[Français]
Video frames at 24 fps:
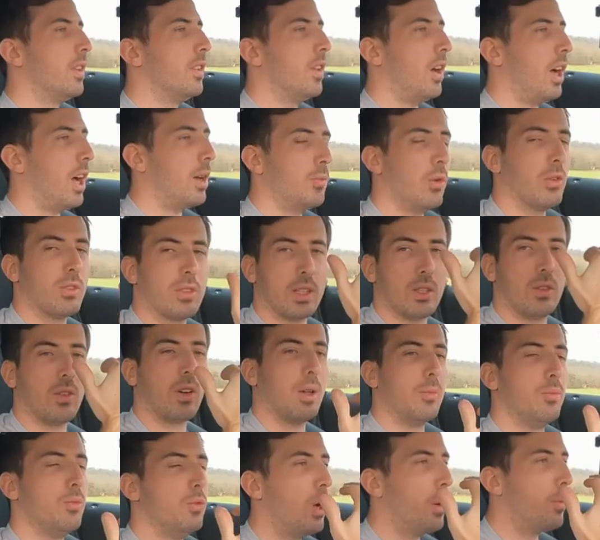Normalement, ça
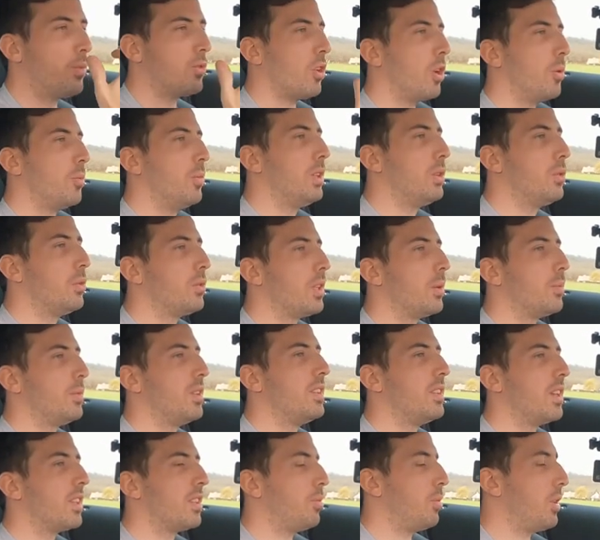devrait mieux absorber toutes les
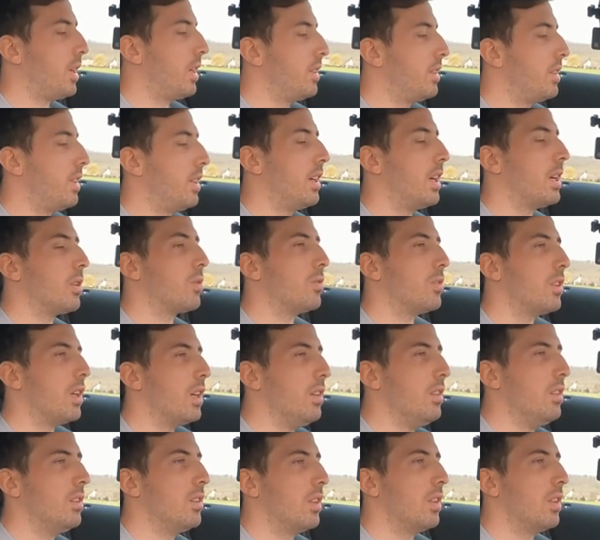petites aspérités là qu'on a.